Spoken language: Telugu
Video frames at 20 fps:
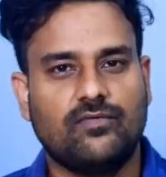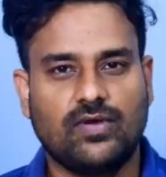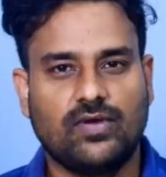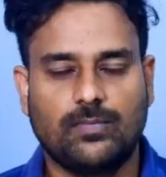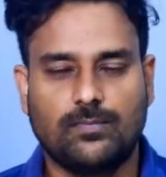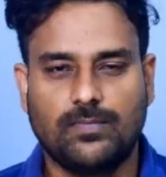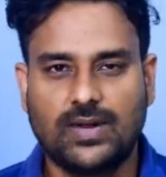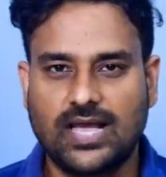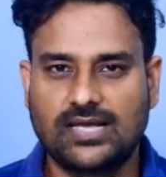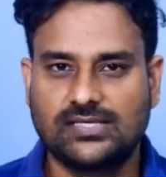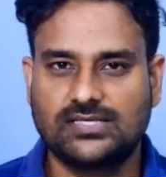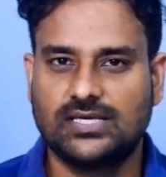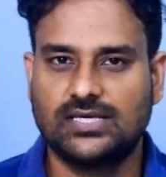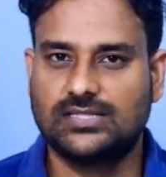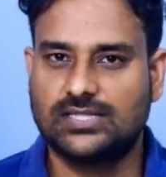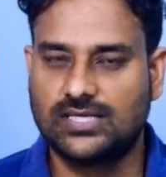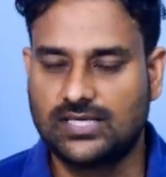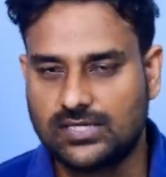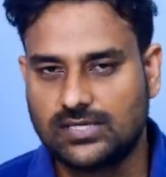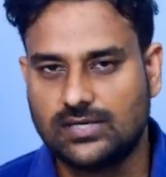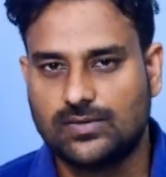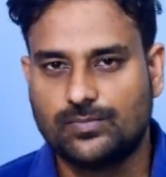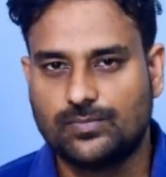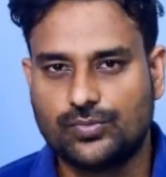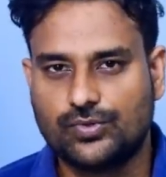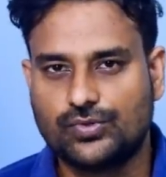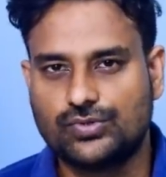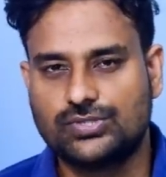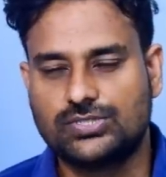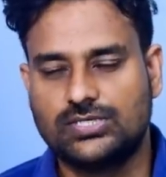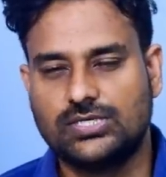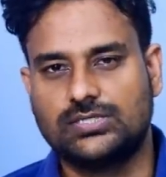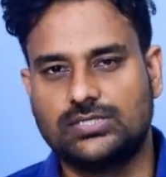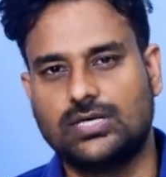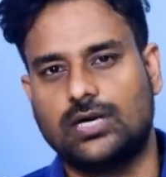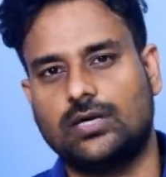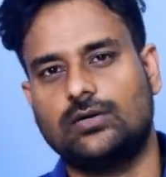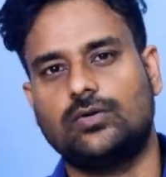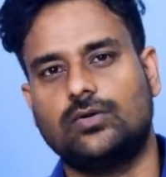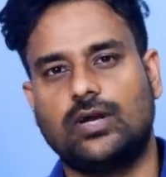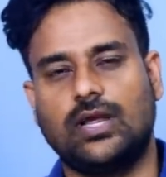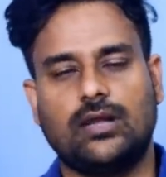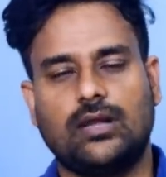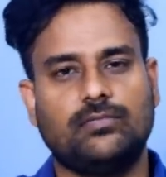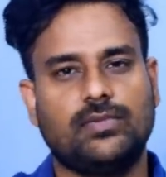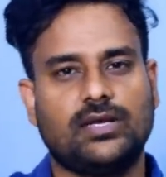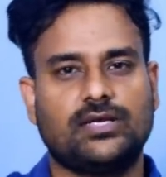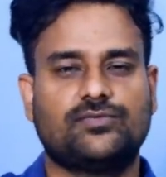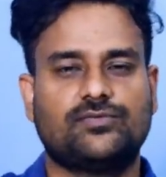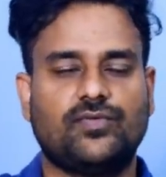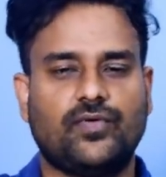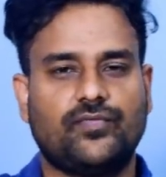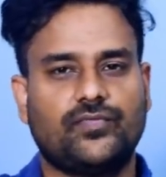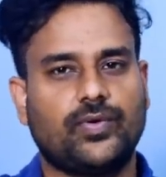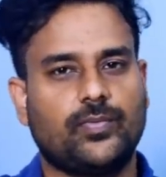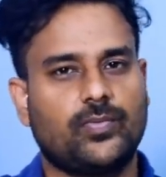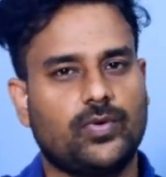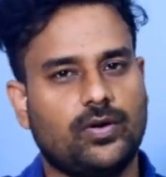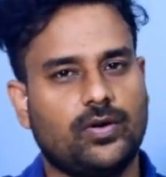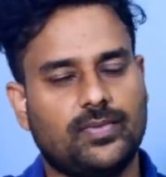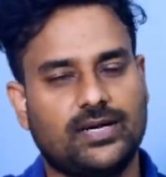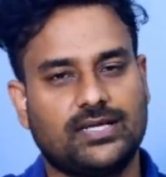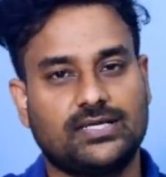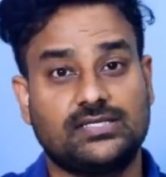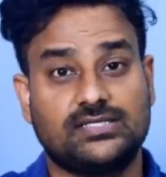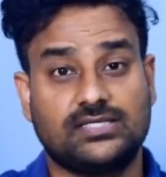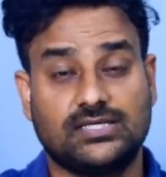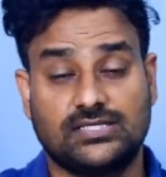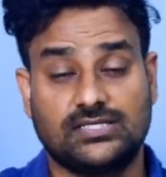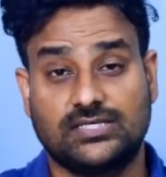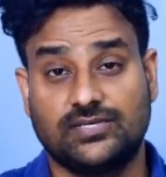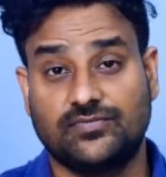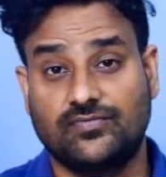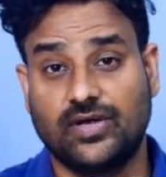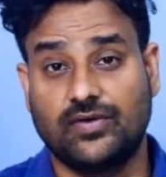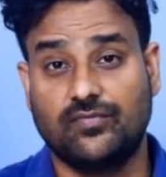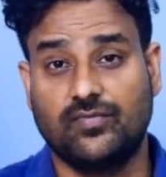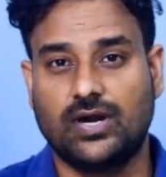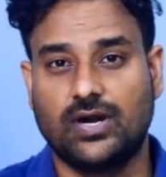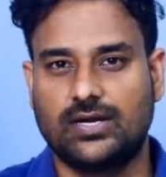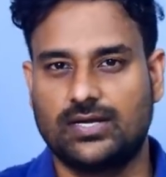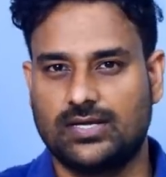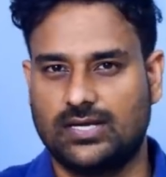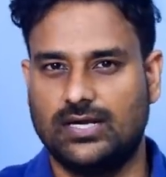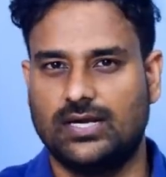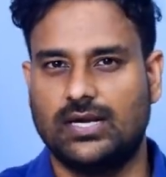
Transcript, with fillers: ఈవెన్ బ్లాస్ అయితే పోస్ట్ చేశాడు రియల్మీ ఎక్స్ ఫిఫ్టీ ప్రో మనకి సిక్స్టీ ఫైవ్ వాట్